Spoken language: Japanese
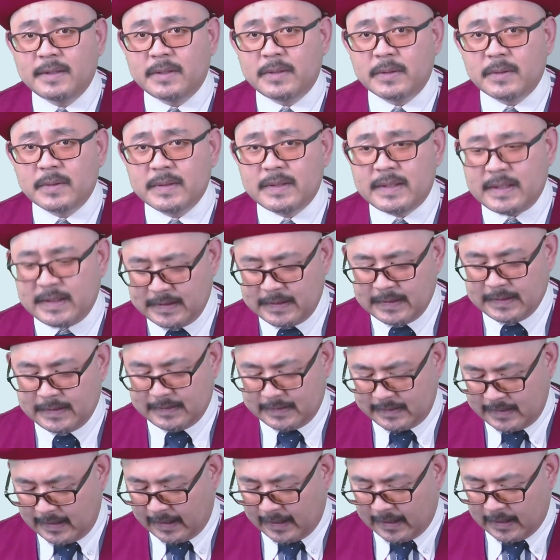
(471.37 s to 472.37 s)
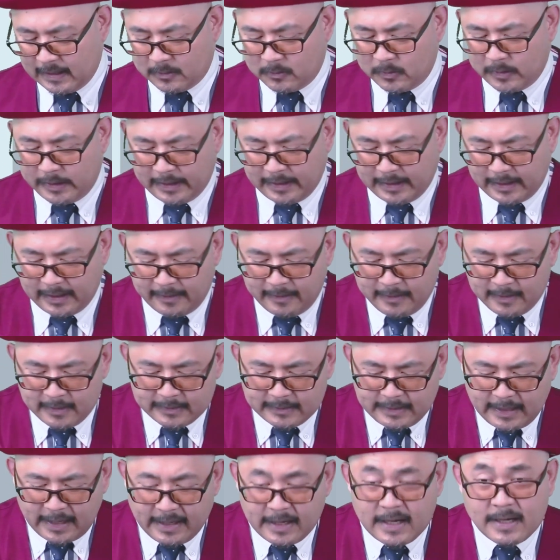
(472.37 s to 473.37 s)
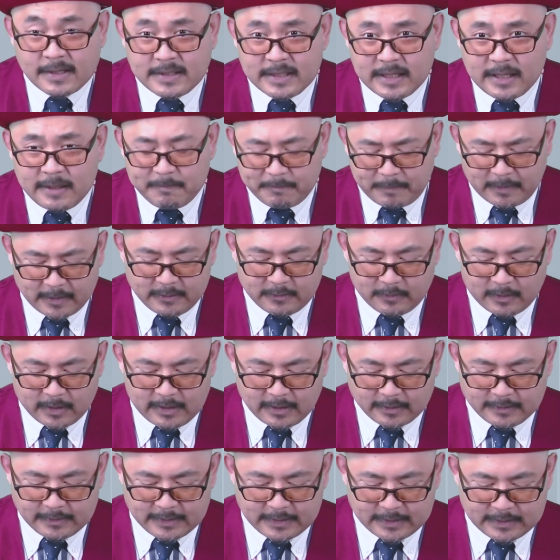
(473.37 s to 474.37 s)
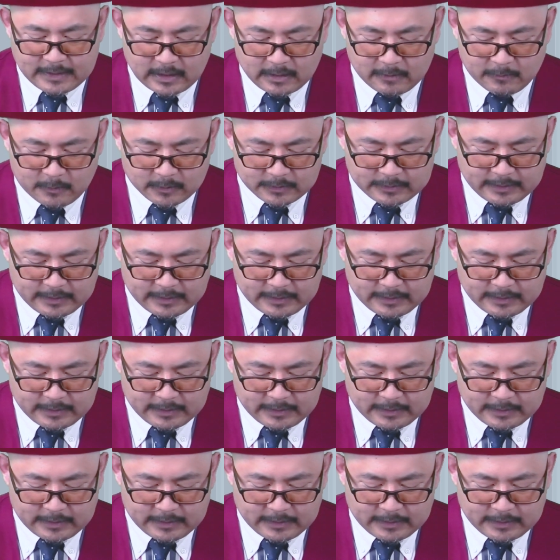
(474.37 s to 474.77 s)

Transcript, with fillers: 透視図ってこれね対角線引っ張ると分かるんですけども、